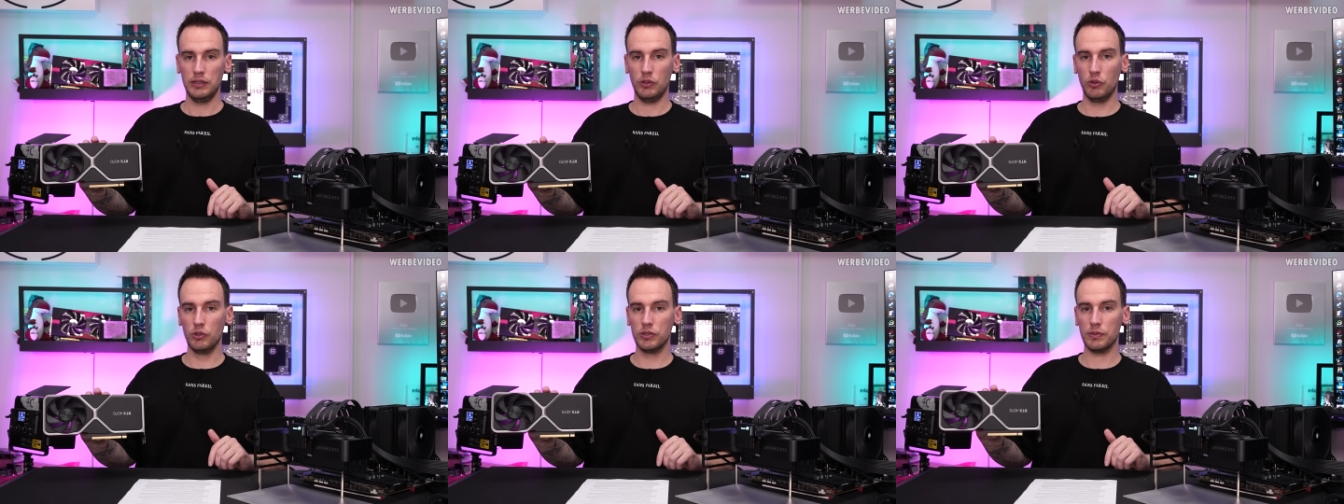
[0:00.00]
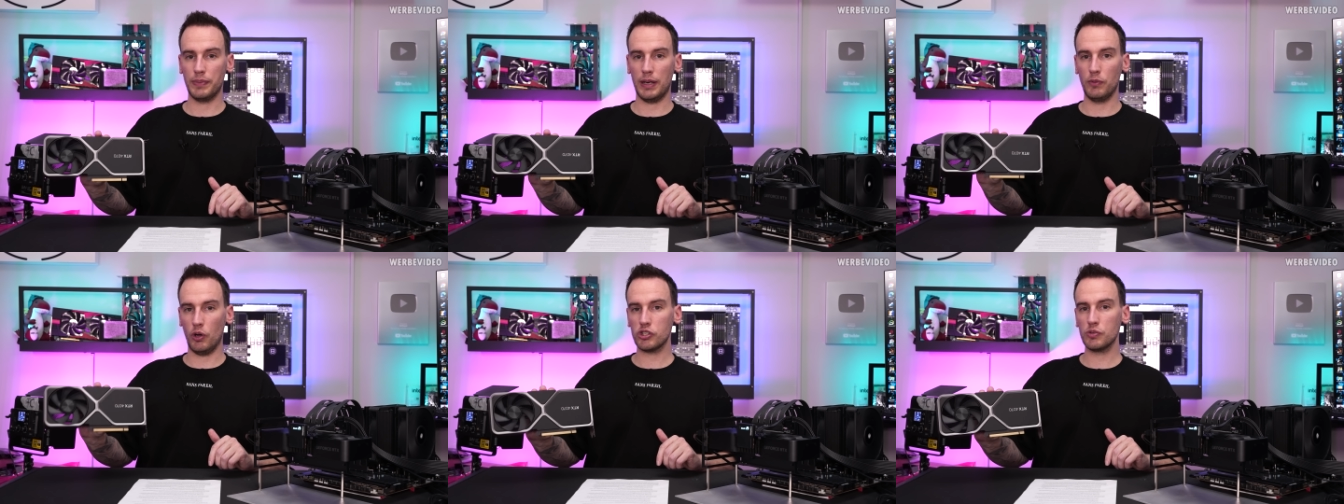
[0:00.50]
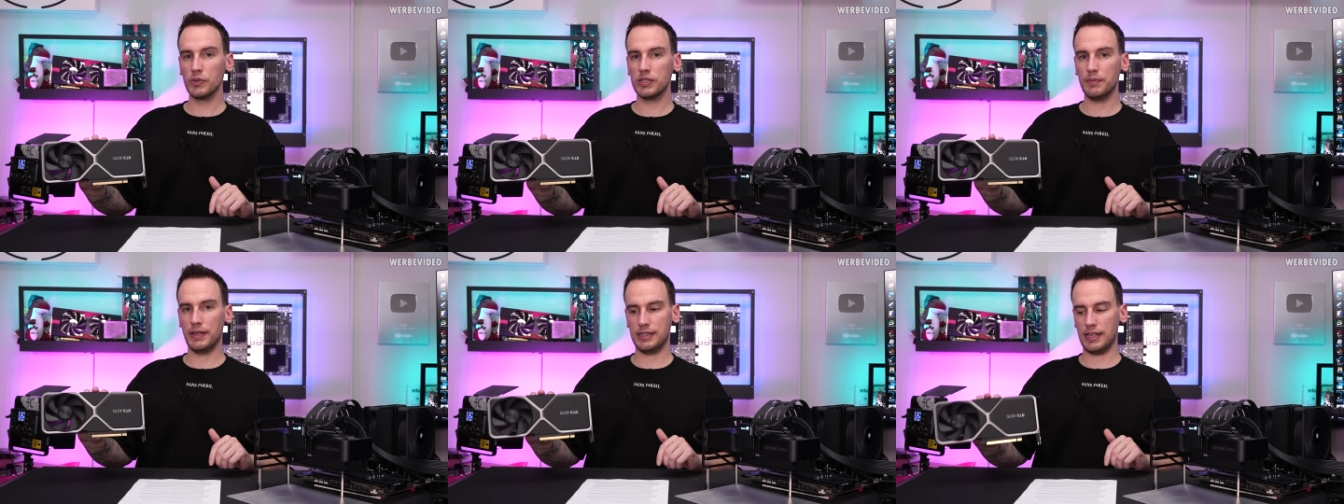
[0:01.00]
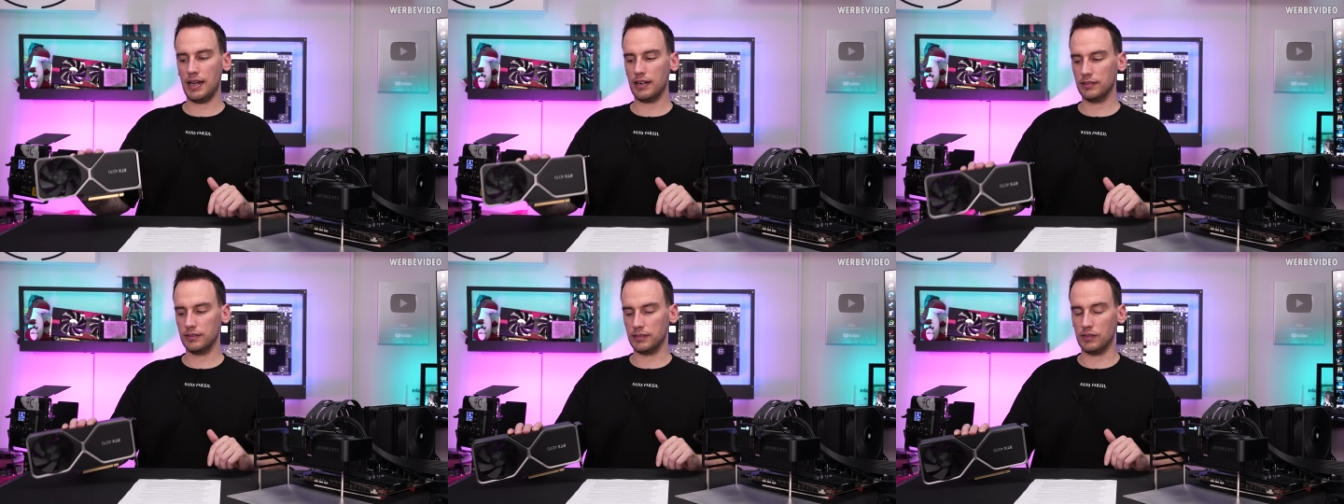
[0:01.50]
Und beim Launch musste man
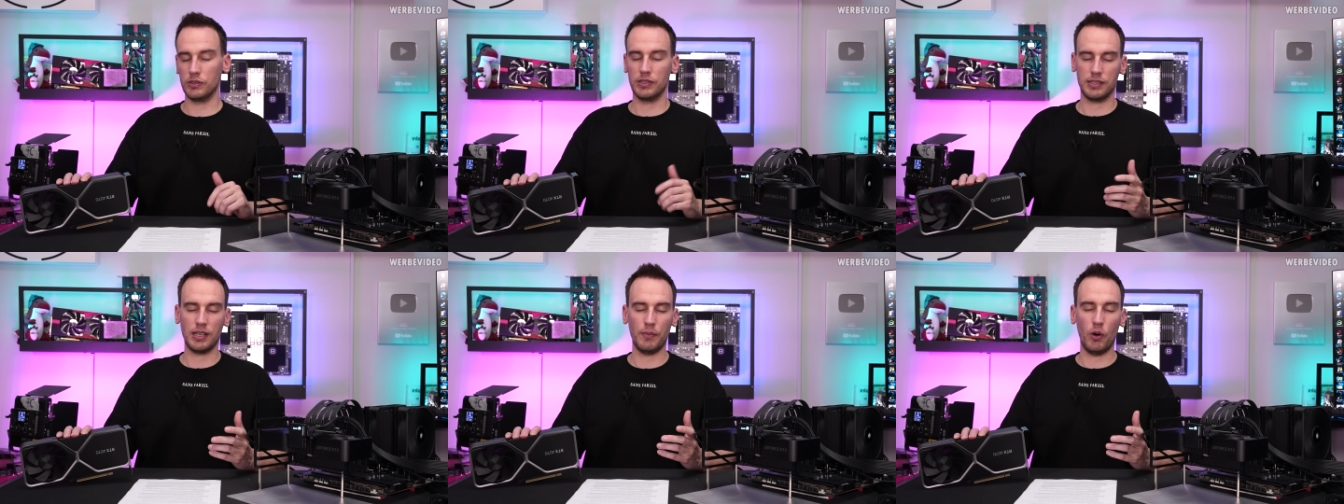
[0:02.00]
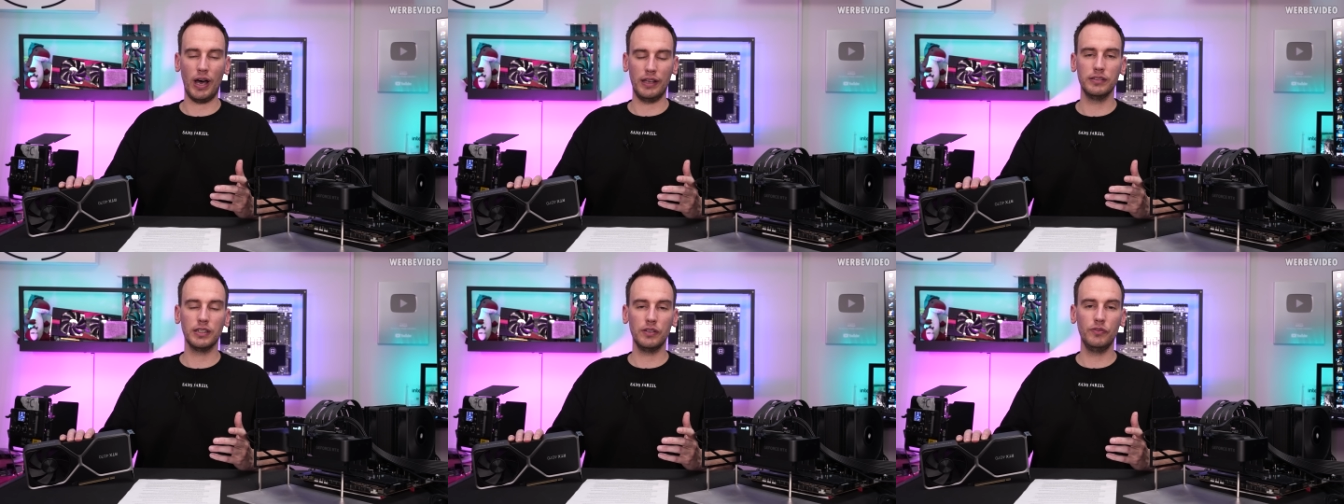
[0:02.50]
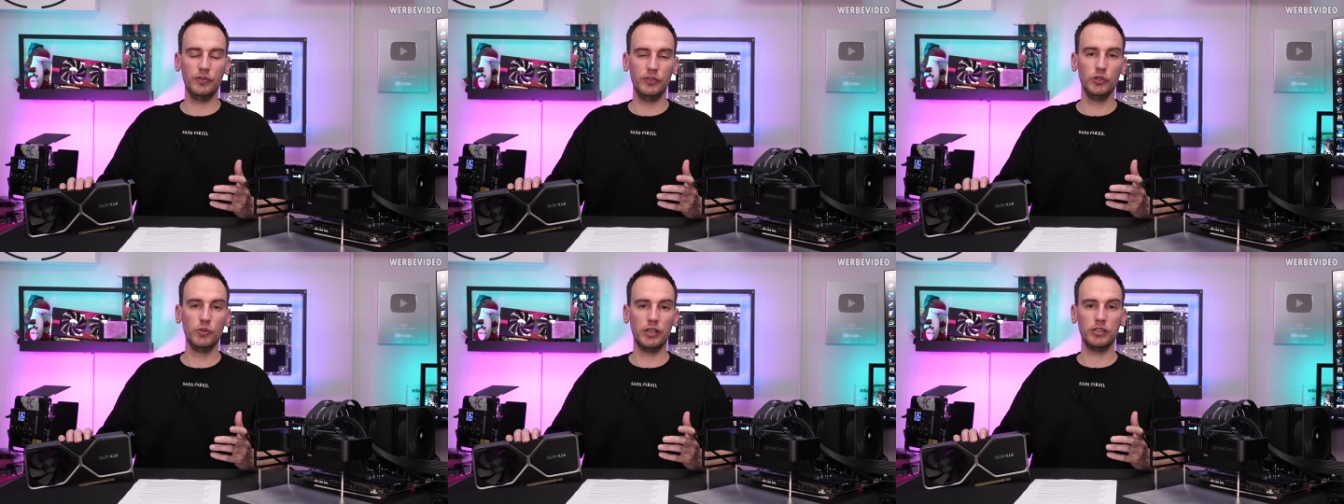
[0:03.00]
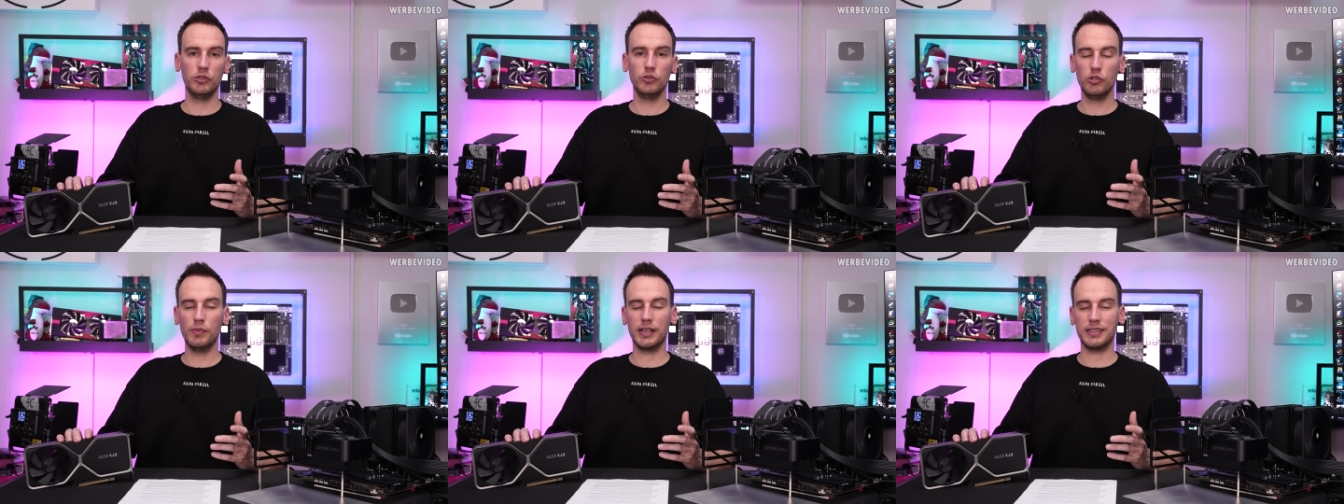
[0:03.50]
sagen, und das haben auch andere Reviewer und
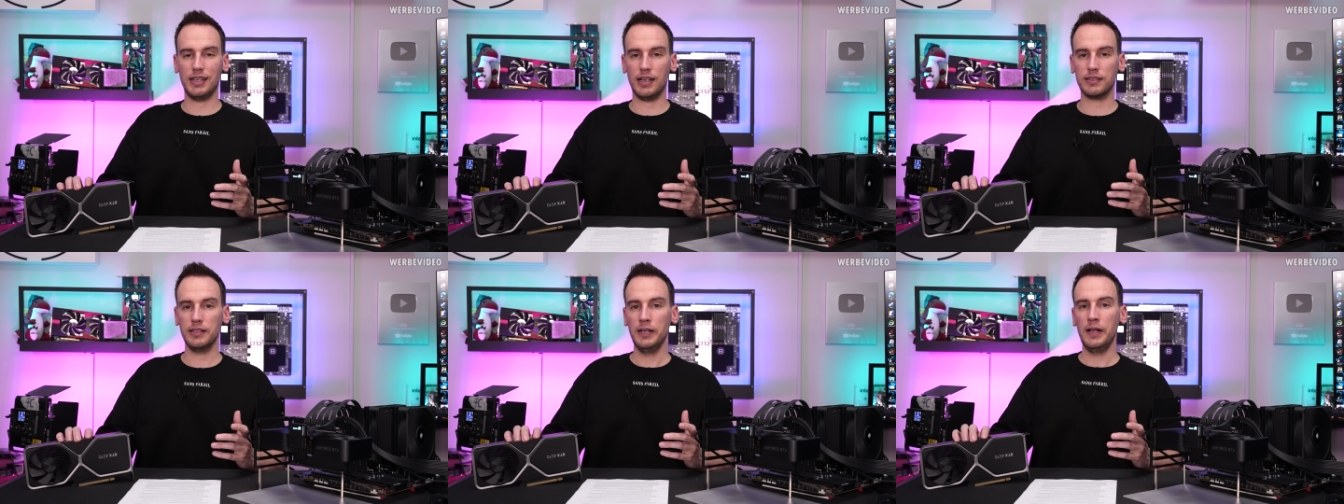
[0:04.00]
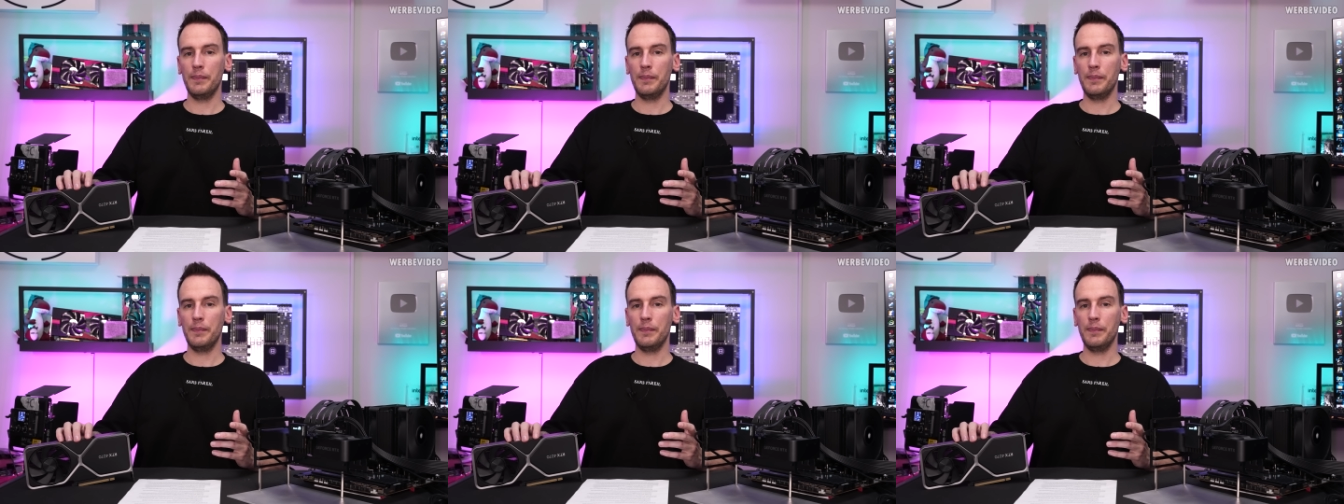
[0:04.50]
YouTuber gesagt,